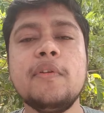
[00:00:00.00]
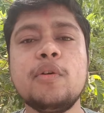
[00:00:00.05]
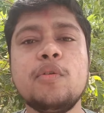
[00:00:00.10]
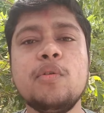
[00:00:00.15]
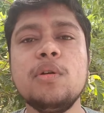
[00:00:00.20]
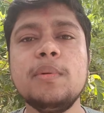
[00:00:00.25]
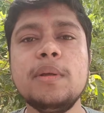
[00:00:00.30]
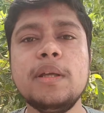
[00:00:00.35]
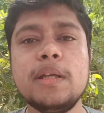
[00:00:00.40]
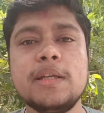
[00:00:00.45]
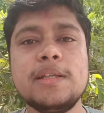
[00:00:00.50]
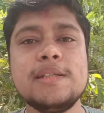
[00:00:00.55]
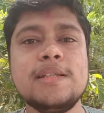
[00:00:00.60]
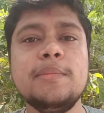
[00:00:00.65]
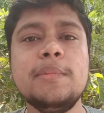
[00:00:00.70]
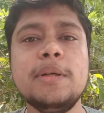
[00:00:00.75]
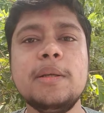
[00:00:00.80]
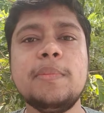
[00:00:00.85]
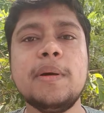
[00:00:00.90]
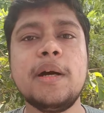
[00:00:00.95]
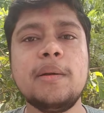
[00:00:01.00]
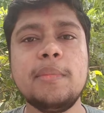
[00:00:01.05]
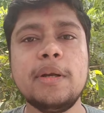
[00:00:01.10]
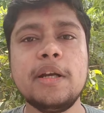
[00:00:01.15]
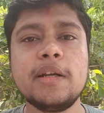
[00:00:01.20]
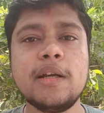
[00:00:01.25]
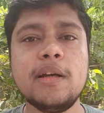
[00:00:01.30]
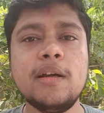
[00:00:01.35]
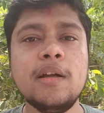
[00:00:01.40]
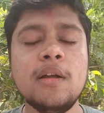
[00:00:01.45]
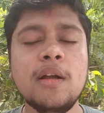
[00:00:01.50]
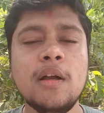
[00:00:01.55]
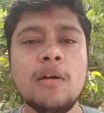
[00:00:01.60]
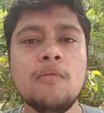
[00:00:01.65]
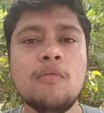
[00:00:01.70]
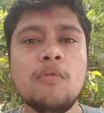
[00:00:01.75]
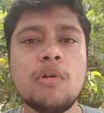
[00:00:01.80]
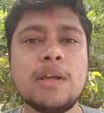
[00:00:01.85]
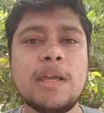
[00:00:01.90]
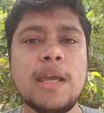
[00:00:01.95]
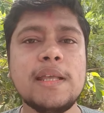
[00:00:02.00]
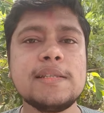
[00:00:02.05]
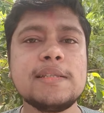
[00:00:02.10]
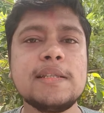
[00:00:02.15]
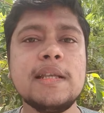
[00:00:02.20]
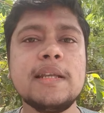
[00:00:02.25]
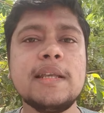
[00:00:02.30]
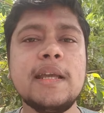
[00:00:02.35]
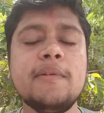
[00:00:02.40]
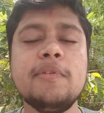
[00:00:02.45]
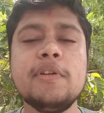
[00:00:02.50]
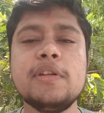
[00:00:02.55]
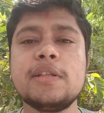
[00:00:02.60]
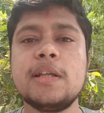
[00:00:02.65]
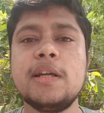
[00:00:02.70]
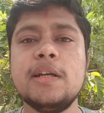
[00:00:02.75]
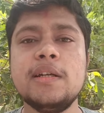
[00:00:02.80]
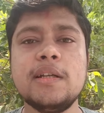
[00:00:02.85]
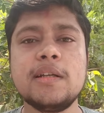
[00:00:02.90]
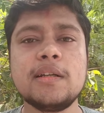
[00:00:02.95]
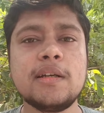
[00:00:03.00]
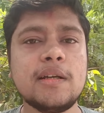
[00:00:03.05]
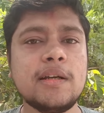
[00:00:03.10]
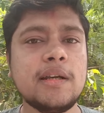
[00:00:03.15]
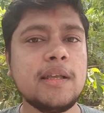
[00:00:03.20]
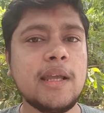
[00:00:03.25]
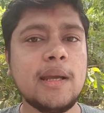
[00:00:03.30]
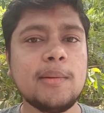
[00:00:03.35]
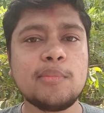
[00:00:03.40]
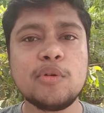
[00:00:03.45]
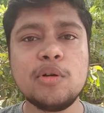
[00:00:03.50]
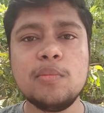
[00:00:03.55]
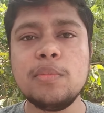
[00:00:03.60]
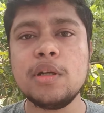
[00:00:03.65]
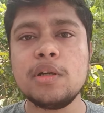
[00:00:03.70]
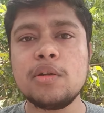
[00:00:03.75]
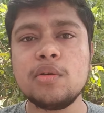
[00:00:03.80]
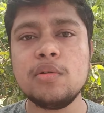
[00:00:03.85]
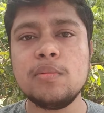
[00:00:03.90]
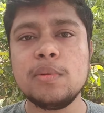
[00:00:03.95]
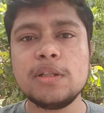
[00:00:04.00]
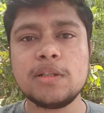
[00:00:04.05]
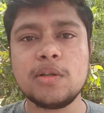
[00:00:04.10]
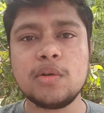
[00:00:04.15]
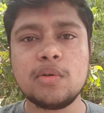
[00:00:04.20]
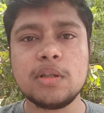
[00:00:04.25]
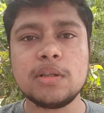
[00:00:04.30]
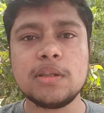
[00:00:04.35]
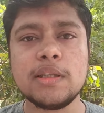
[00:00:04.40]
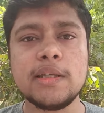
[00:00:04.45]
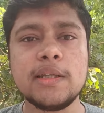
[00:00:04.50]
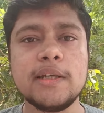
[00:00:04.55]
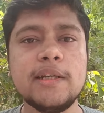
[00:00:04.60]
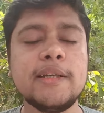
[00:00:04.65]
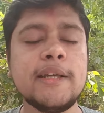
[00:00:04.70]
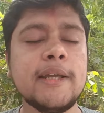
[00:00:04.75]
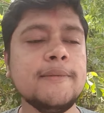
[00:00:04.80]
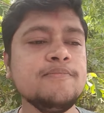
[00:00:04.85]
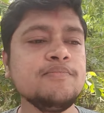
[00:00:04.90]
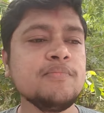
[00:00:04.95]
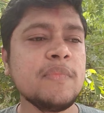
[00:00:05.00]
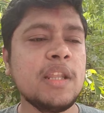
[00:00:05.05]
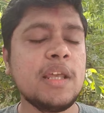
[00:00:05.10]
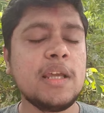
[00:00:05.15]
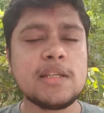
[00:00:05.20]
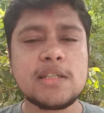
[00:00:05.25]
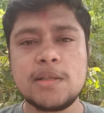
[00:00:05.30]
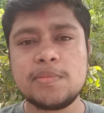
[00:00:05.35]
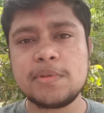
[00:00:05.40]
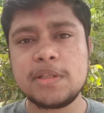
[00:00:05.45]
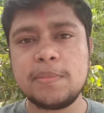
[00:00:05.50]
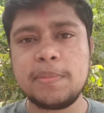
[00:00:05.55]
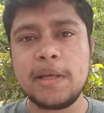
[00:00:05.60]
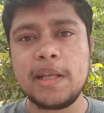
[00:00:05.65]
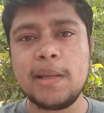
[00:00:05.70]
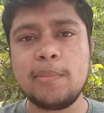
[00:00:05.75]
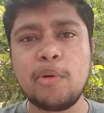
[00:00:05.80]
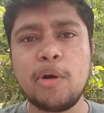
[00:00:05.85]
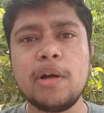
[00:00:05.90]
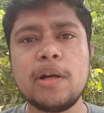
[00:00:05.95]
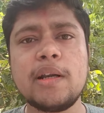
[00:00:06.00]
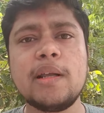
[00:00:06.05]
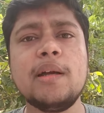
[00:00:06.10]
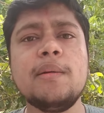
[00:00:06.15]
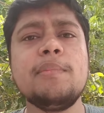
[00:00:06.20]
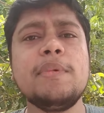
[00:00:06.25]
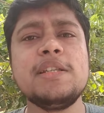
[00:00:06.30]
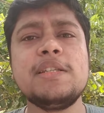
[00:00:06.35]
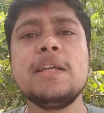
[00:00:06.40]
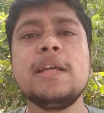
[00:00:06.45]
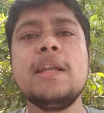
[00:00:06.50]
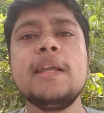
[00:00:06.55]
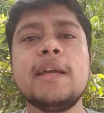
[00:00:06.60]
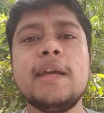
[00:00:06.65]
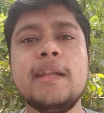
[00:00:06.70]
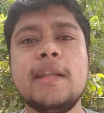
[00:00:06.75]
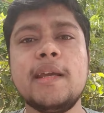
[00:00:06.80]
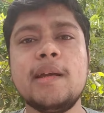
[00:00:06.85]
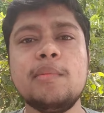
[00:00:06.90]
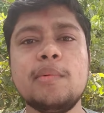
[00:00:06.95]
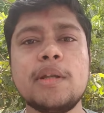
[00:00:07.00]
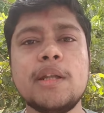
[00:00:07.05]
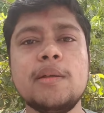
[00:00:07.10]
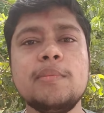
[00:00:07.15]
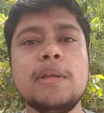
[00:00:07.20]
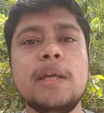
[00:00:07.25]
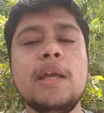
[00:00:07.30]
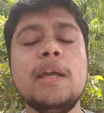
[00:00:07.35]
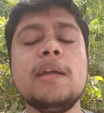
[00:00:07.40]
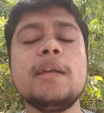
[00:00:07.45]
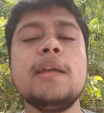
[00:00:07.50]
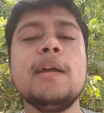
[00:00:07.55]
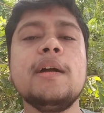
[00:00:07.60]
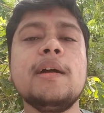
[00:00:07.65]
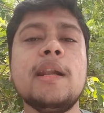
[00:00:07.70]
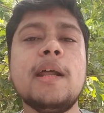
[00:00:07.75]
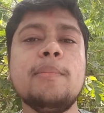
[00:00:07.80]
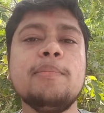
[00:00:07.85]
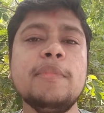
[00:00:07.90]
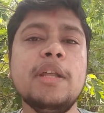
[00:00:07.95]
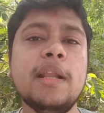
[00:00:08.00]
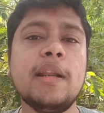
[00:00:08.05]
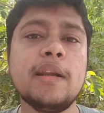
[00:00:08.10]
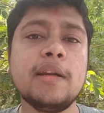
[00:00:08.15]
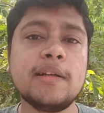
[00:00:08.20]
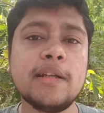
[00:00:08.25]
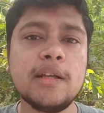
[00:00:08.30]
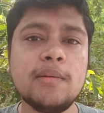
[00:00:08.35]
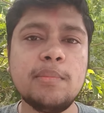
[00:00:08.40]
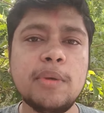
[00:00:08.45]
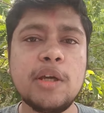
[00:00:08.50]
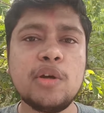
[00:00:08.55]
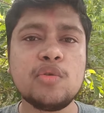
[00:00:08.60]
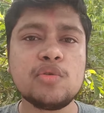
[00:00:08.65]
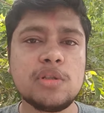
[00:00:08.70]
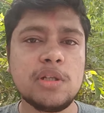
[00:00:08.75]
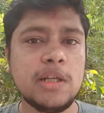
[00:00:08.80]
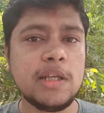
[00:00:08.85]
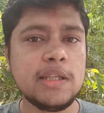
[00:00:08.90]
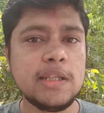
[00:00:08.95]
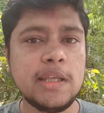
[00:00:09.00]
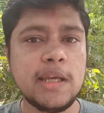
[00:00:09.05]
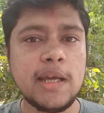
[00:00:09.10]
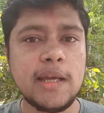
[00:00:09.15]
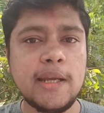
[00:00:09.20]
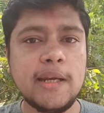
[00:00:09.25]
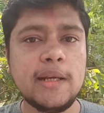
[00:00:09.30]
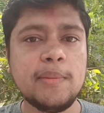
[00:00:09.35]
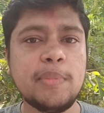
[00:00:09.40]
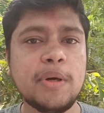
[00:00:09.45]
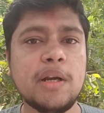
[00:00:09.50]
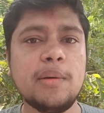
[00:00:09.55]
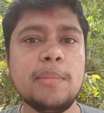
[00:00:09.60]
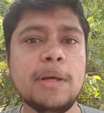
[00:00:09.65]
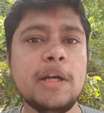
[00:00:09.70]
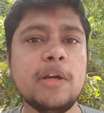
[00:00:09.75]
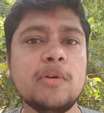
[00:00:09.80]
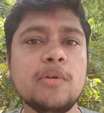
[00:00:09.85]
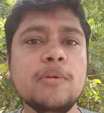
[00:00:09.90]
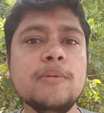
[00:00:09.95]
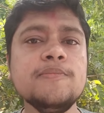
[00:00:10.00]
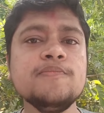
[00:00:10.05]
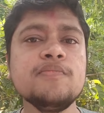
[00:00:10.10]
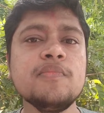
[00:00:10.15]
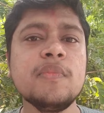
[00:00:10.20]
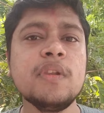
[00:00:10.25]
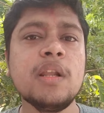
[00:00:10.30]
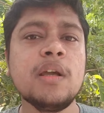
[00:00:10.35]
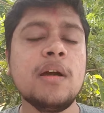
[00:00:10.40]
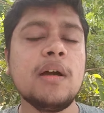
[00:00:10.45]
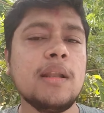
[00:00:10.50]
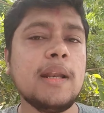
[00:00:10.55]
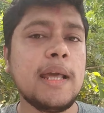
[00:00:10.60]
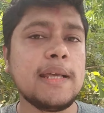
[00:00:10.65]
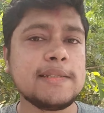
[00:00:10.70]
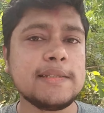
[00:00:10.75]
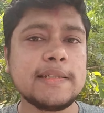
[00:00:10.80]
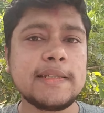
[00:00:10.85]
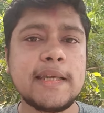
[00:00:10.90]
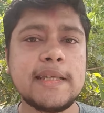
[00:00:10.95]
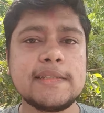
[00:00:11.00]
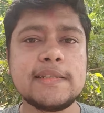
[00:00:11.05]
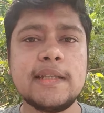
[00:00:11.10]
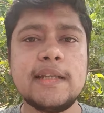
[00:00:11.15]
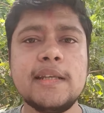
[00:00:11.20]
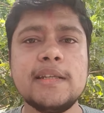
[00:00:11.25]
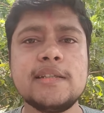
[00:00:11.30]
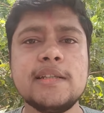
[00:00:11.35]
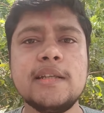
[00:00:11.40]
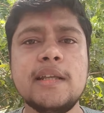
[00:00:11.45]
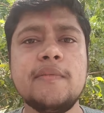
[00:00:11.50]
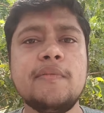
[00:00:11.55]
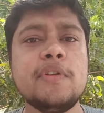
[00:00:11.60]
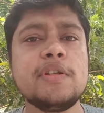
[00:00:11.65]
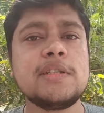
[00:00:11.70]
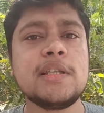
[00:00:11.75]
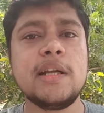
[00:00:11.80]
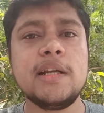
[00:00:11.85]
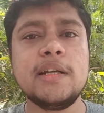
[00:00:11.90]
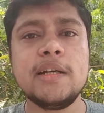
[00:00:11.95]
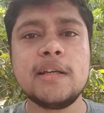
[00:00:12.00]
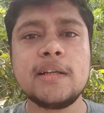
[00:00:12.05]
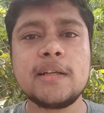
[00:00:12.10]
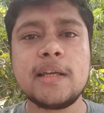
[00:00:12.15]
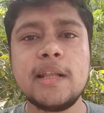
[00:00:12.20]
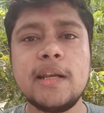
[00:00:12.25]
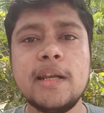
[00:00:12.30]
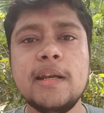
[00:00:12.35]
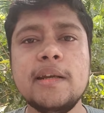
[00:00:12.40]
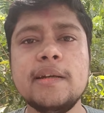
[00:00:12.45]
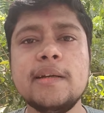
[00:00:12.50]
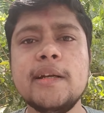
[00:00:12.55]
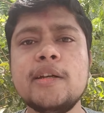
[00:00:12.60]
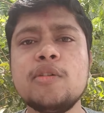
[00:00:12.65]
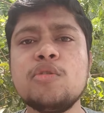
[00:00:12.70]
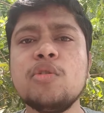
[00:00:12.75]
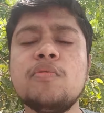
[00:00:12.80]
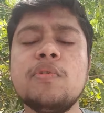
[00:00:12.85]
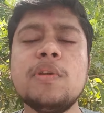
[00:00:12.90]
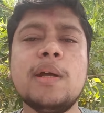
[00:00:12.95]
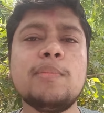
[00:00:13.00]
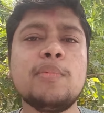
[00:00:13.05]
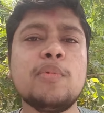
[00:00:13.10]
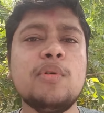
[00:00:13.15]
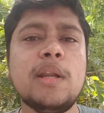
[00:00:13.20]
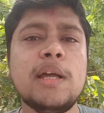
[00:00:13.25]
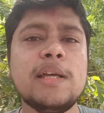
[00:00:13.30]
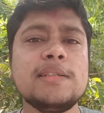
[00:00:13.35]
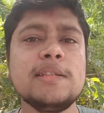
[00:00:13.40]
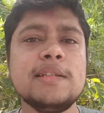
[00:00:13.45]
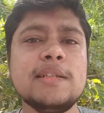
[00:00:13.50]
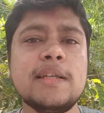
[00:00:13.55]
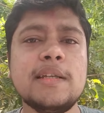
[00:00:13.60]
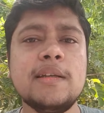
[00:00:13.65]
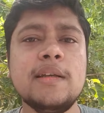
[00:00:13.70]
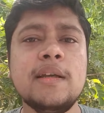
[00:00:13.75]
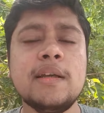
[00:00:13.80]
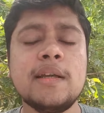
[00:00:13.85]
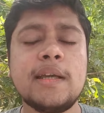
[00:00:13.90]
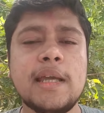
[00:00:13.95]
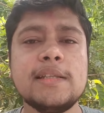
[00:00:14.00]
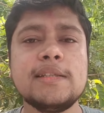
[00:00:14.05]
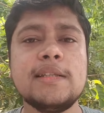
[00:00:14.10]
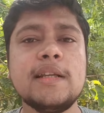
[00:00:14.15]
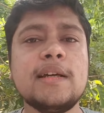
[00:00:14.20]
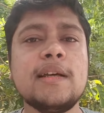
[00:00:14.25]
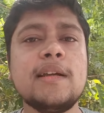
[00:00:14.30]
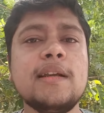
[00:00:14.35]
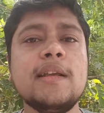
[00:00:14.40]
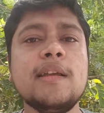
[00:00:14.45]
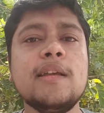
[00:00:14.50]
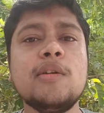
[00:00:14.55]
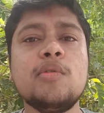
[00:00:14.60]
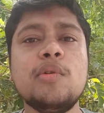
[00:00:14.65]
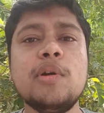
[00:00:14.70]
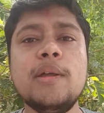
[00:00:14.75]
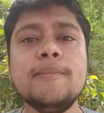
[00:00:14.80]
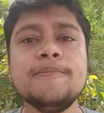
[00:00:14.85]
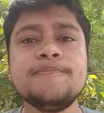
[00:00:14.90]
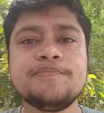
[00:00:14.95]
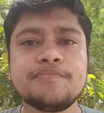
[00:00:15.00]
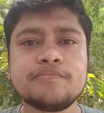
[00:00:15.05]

फिर कोई भी किसी भी डिपार्टमेंट का वो कैंसिल या फिर सरेंडर करने की आपको बिल्कुल भी ज़रूरत नहीं है ठीक है ये सबसे पहला पॉइंट रहा बेसिकली कहने का मतलब ये है कि अगर आपने रिटर्न में कुछ नहीं दिया है डिपार्टमेंट को लाइसेंस कैंसिलेशन या फिर सरेंडर के रिलेटेड तो फिर आपको लाइसेंस कैंसिल करने की कोई